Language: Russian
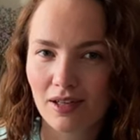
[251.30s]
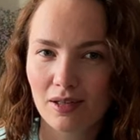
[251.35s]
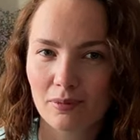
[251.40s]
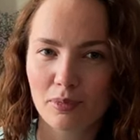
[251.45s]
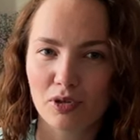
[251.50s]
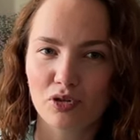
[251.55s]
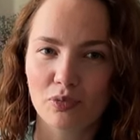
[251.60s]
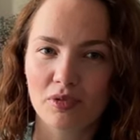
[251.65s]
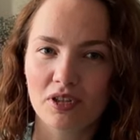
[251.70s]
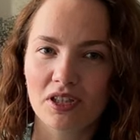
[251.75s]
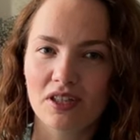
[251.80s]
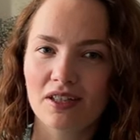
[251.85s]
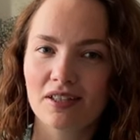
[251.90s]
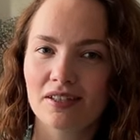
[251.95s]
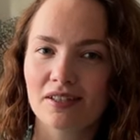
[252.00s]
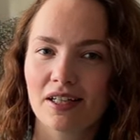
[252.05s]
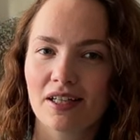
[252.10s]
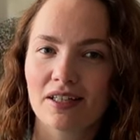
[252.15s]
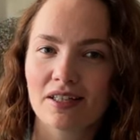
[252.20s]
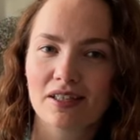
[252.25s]
потом ехали
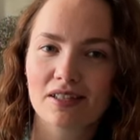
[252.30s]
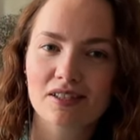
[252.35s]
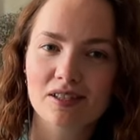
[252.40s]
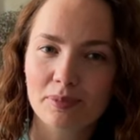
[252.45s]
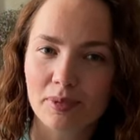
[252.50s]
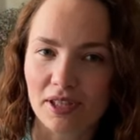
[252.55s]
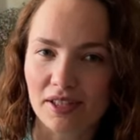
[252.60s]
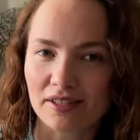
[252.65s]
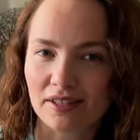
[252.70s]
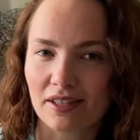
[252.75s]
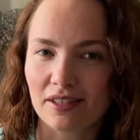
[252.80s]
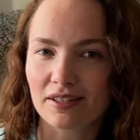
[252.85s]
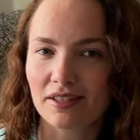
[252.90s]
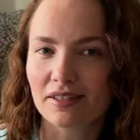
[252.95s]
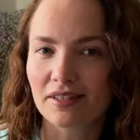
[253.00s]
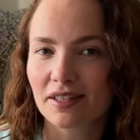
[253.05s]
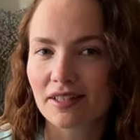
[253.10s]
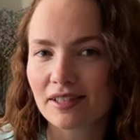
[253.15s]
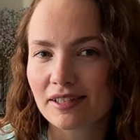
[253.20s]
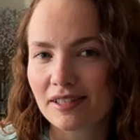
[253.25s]
на аэроэкспрессе или на
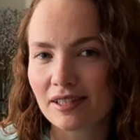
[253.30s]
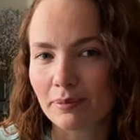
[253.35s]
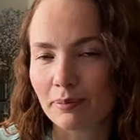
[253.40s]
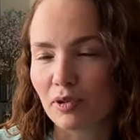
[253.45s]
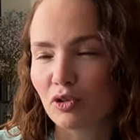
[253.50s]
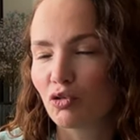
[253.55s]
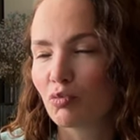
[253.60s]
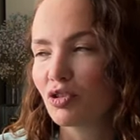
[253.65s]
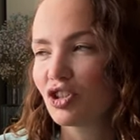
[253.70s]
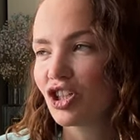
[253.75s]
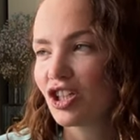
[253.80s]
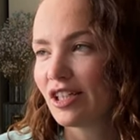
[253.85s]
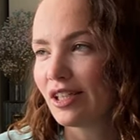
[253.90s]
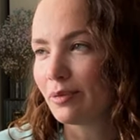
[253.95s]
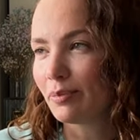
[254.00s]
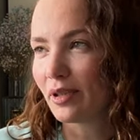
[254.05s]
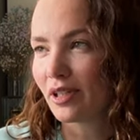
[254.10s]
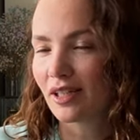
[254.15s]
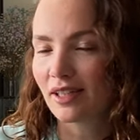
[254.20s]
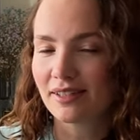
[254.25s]
такси, потом шли,
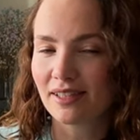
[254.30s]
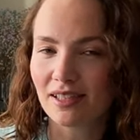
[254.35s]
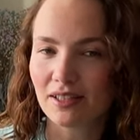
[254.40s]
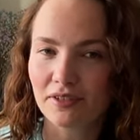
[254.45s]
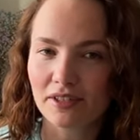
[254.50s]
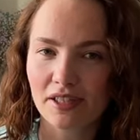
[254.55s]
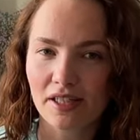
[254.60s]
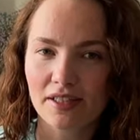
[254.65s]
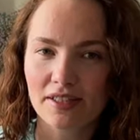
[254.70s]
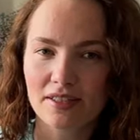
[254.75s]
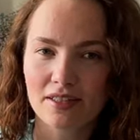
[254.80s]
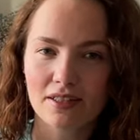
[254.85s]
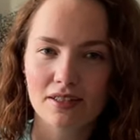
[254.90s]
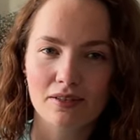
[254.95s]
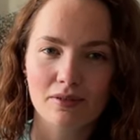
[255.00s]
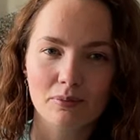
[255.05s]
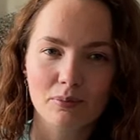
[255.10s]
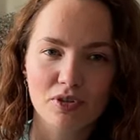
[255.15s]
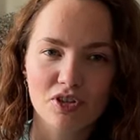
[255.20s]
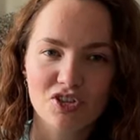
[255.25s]
проходили все
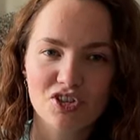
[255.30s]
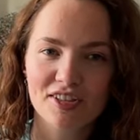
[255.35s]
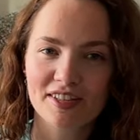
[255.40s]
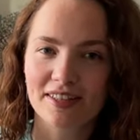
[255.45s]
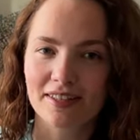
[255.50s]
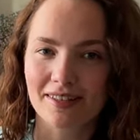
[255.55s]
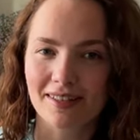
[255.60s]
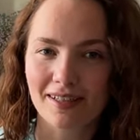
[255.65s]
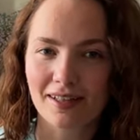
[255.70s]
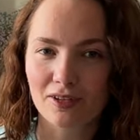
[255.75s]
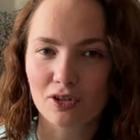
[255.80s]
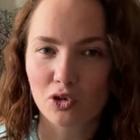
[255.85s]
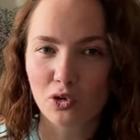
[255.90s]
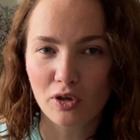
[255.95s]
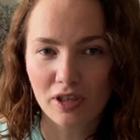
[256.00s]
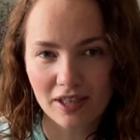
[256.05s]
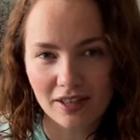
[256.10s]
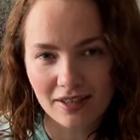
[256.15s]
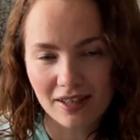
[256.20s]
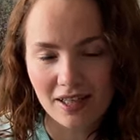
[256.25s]
эти бесчисленные
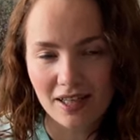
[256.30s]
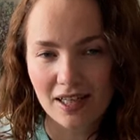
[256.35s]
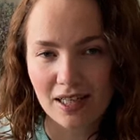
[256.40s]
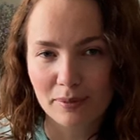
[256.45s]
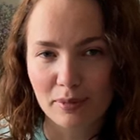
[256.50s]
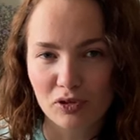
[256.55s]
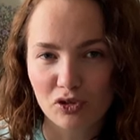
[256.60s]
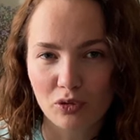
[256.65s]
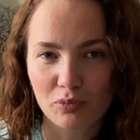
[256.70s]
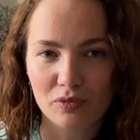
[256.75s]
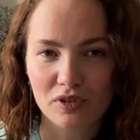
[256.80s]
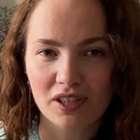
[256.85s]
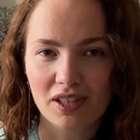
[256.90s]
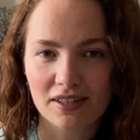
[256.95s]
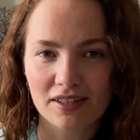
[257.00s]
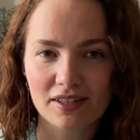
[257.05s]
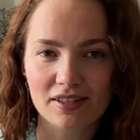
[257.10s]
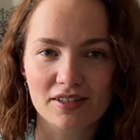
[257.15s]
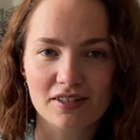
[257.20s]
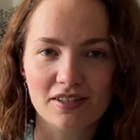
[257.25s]
контроли, потом,
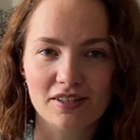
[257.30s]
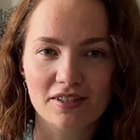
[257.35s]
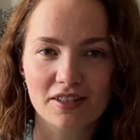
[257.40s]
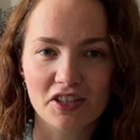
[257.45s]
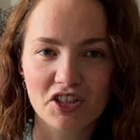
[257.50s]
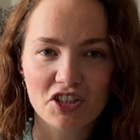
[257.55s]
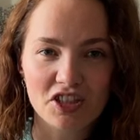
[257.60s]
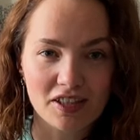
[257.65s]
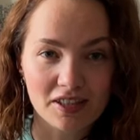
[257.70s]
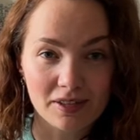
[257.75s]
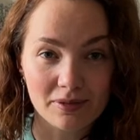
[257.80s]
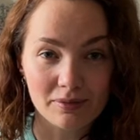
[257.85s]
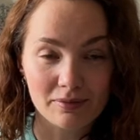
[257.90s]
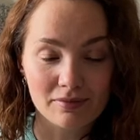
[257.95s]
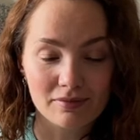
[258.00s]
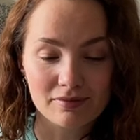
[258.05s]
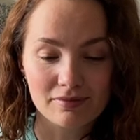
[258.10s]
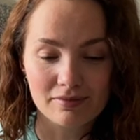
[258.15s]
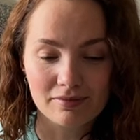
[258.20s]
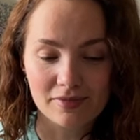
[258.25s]
наконец, дошли,
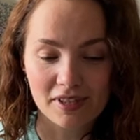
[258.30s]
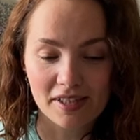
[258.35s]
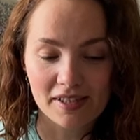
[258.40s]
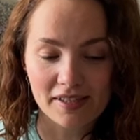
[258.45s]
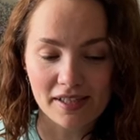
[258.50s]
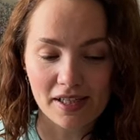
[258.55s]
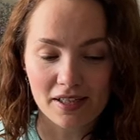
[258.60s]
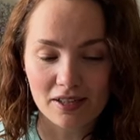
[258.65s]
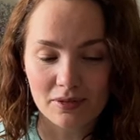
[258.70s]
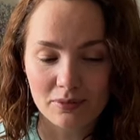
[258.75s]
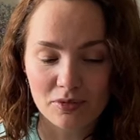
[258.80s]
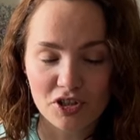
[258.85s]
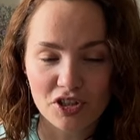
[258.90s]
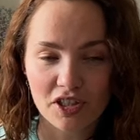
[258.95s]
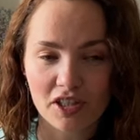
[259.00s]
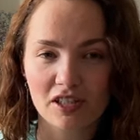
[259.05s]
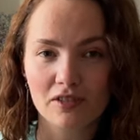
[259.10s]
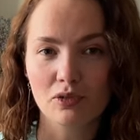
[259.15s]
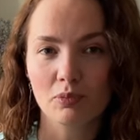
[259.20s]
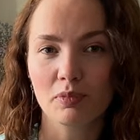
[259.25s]
сели
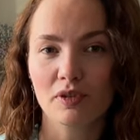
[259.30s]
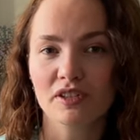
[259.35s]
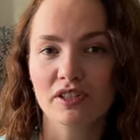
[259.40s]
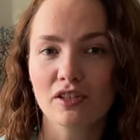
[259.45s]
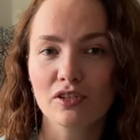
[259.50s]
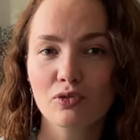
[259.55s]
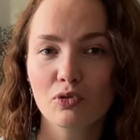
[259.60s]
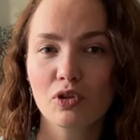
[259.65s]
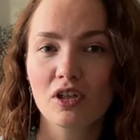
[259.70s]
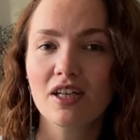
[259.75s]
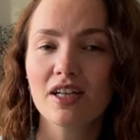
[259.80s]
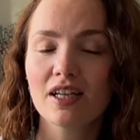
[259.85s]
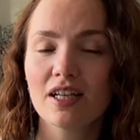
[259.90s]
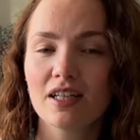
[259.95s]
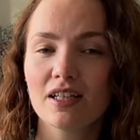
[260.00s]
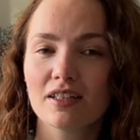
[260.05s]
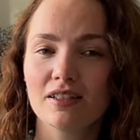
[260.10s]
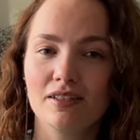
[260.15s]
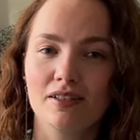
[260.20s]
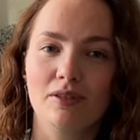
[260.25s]
ждать свою посадку,
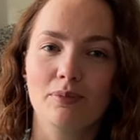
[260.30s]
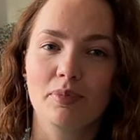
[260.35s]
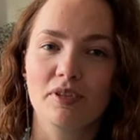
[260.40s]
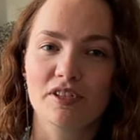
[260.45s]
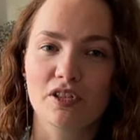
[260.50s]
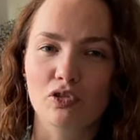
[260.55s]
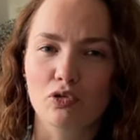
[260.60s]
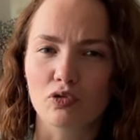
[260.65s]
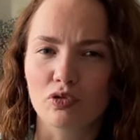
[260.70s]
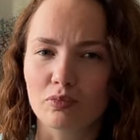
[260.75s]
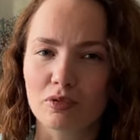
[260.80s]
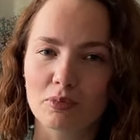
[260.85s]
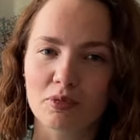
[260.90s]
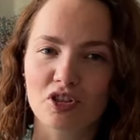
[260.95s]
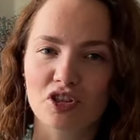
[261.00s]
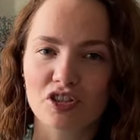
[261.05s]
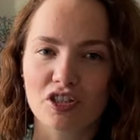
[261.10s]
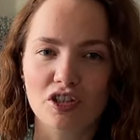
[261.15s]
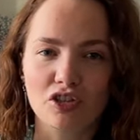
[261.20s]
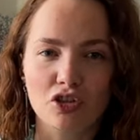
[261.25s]
и посадку, например,
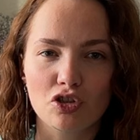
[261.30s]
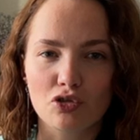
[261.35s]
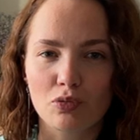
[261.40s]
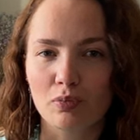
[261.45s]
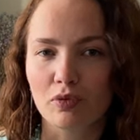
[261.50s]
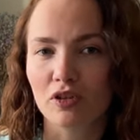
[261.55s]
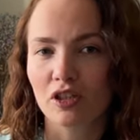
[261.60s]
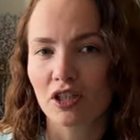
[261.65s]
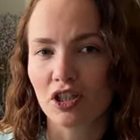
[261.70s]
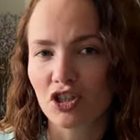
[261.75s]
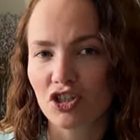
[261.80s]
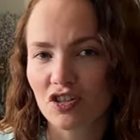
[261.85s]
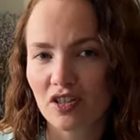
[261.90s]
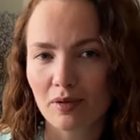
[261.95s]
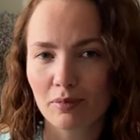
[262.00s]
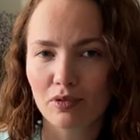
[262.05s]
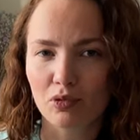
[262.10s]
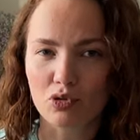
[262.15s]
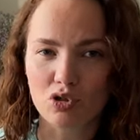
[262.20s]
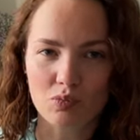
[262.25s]
ждать еще полтора часа,
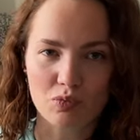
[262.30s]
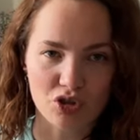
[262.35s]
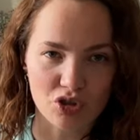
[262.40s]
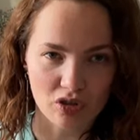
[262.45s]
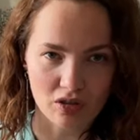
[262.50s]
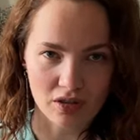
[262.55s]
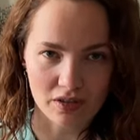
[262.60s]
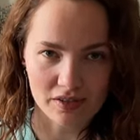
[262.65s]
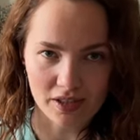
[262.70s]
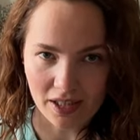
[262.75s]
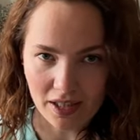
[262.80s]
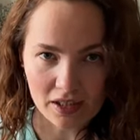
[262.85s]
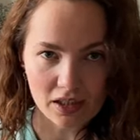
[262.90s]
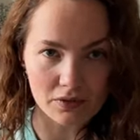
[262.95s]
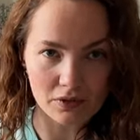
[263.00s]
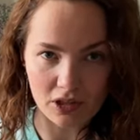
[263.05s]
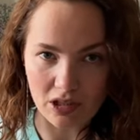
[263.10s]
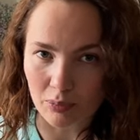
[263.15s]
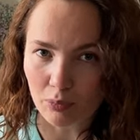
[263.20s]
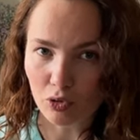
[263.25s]
потому что мы же заранее
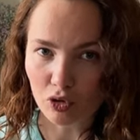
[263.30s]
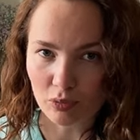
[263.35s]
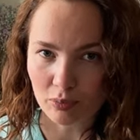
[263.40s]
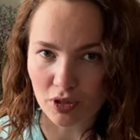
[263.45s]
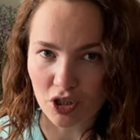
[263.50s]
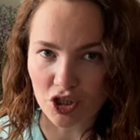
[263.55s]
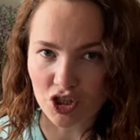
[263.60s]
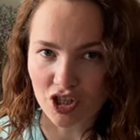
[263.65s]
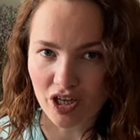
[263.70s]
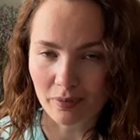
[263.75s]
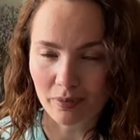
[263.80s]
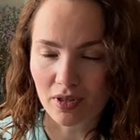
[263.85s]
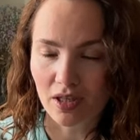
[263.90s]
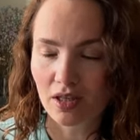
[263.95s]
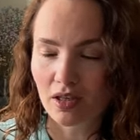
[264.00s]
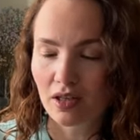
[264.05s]
в аэропорт приезжаем,